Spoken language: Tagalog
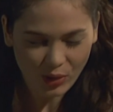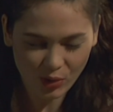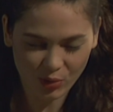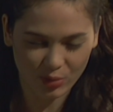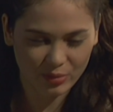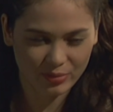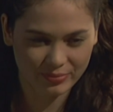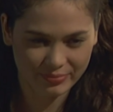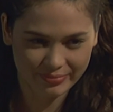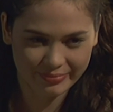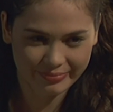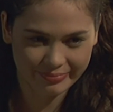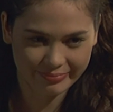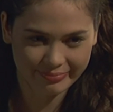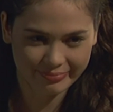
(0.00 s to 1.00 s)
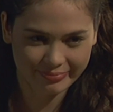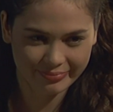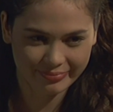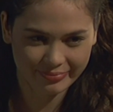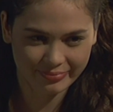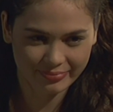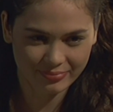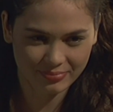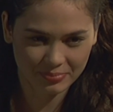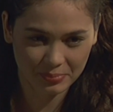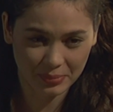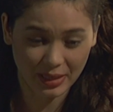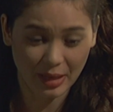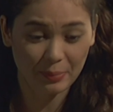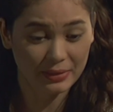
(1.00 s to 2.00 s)
Oo.
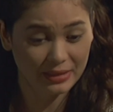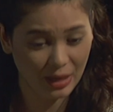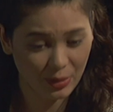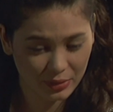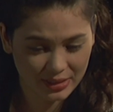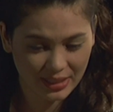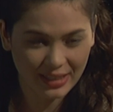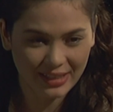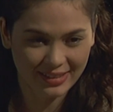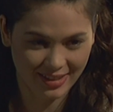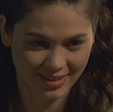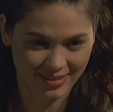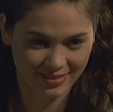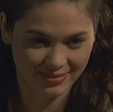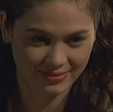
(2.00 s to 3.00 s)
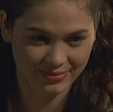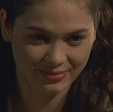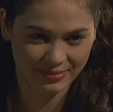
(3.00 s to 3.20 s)
Pinapatawad na kita.